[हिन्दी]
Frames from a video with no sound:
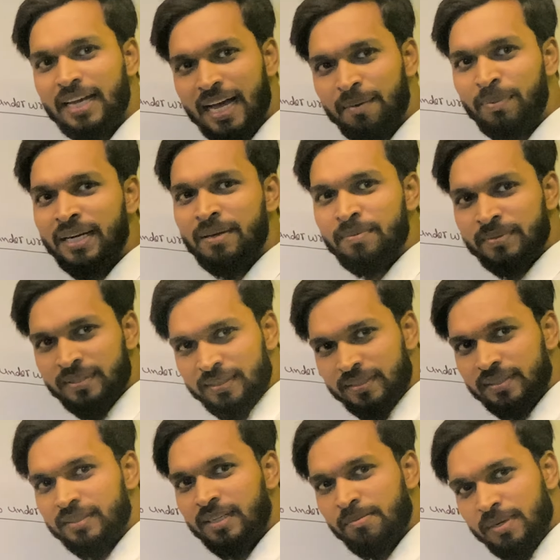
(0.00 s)
यहाँ पहले
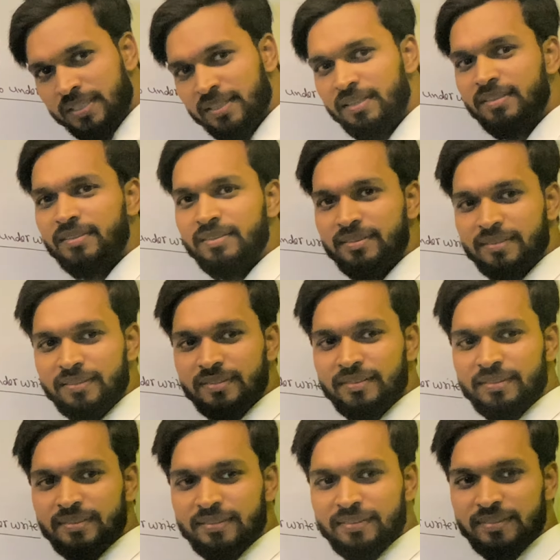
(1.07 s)
समझ लो
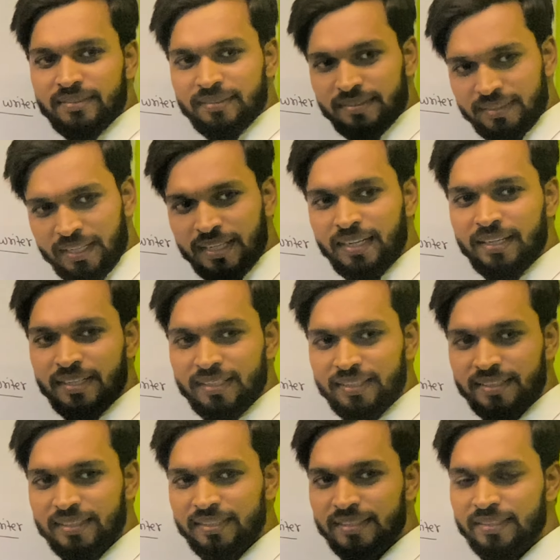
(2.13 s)
ठीक है
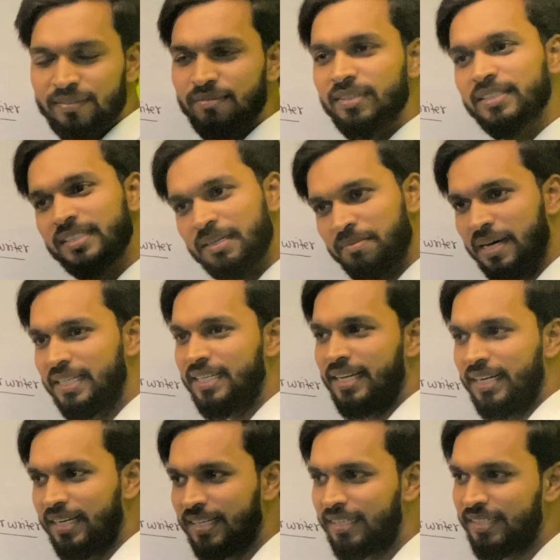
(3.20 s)
फिर सम आ
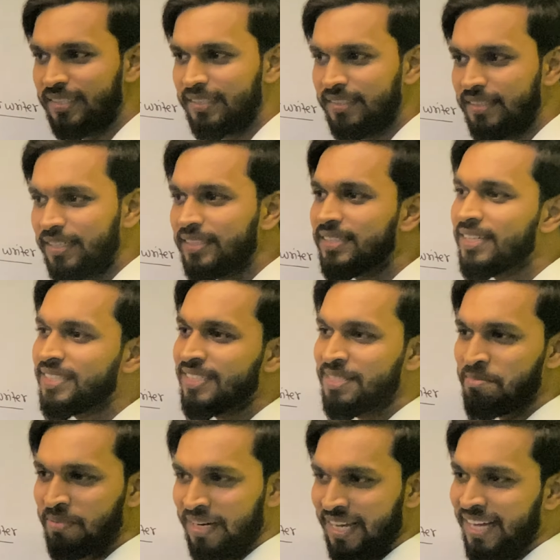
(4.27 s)
जाएगा इतना अच्छे
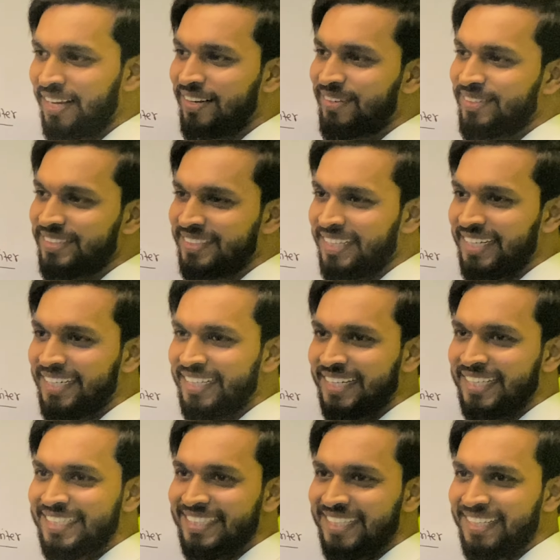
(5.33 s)
से पढ़ा रहा हूँ इतना
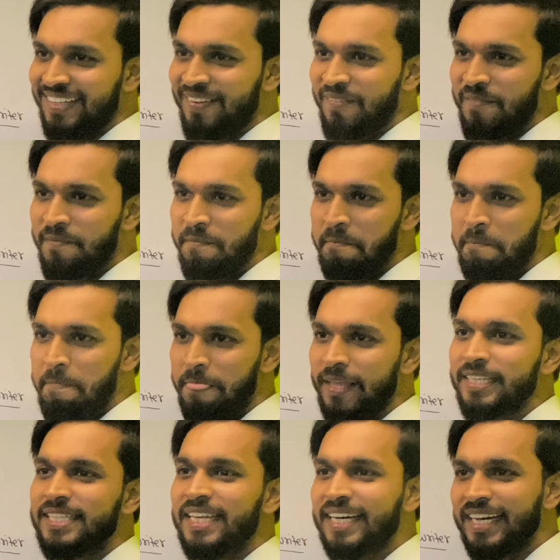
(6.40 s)
इंटरेस्ट से
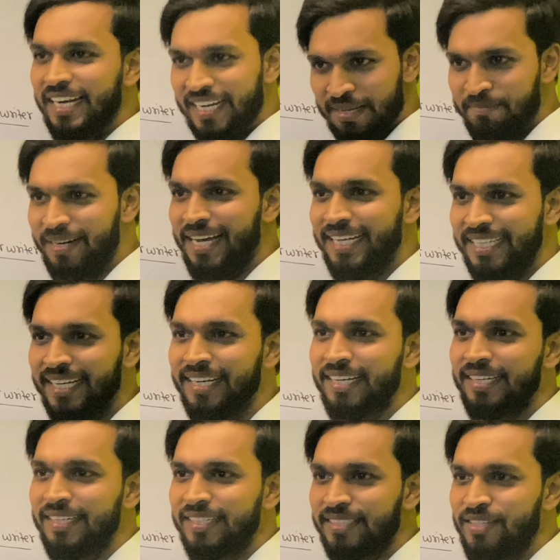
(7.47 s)
इसलिए कल नहीं पढ़ाया था ना
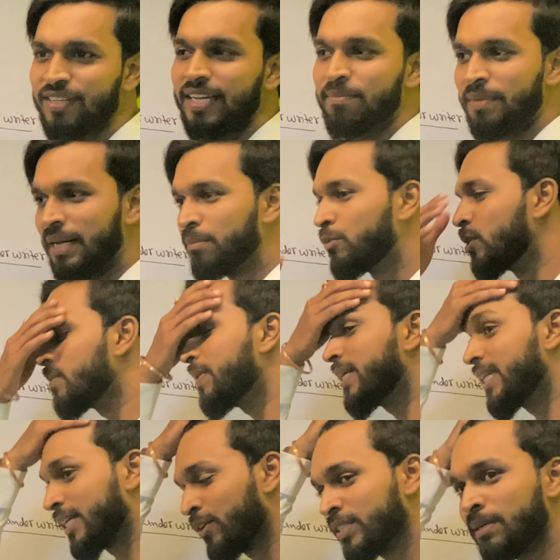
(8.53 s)
फिर कल मेरा मूड भी
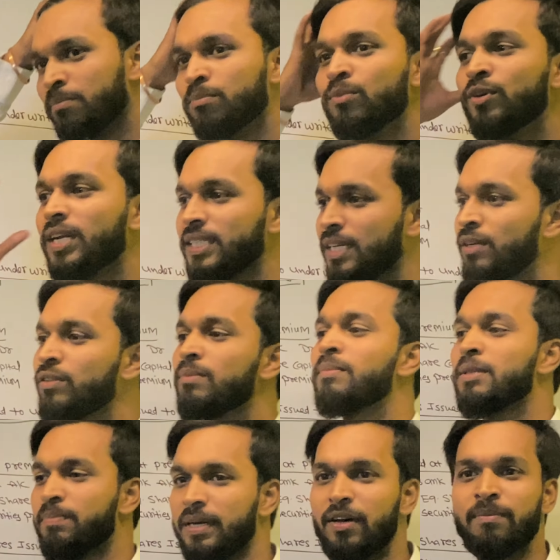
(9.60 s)
नहीं था क्योंकि जब मूड अच्छा ना तो
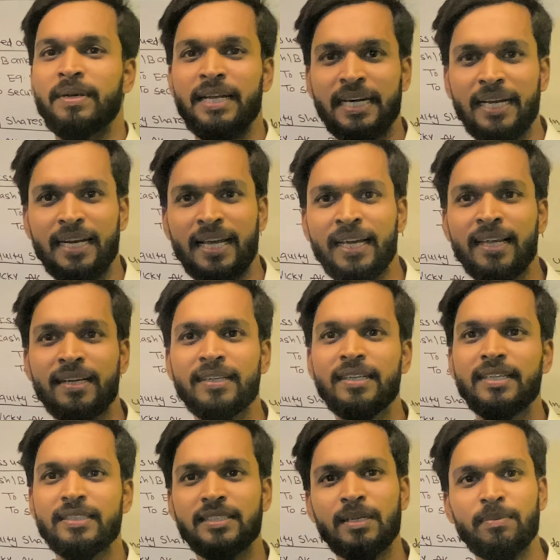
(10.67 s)
मत पढ़ाओ मेरा कहना है
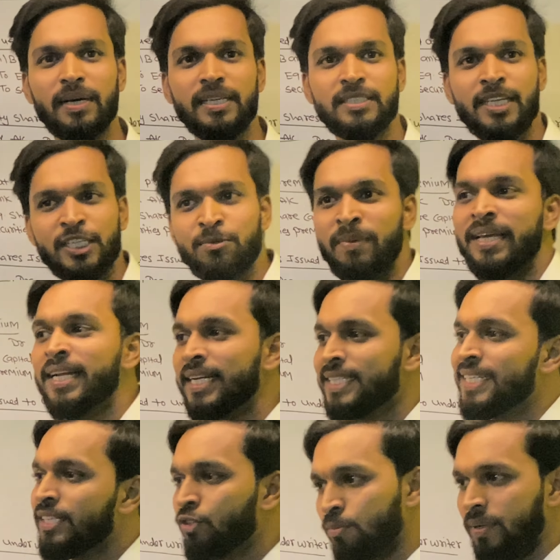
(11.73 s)
जब सच में
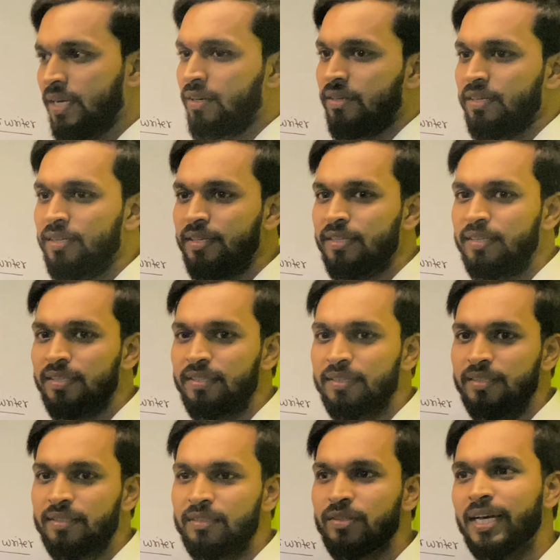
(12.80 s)
एनर्जी है तो पढ़ा
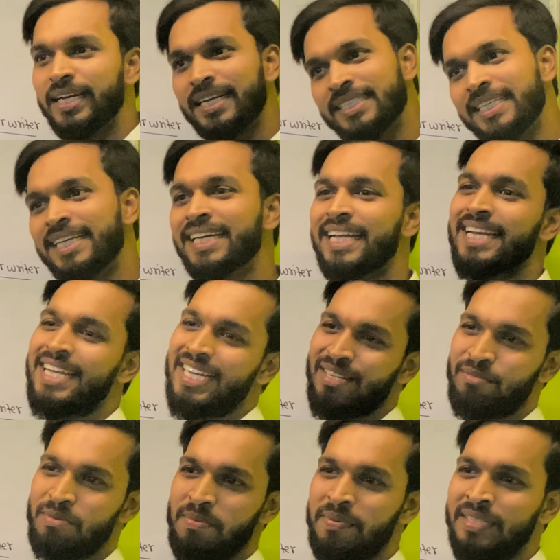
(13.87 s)
एनर्जेटिक रहने का
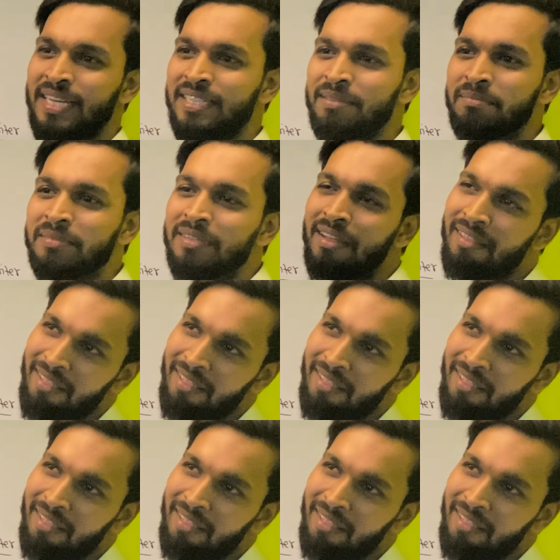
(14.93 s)
भी पता है एकदम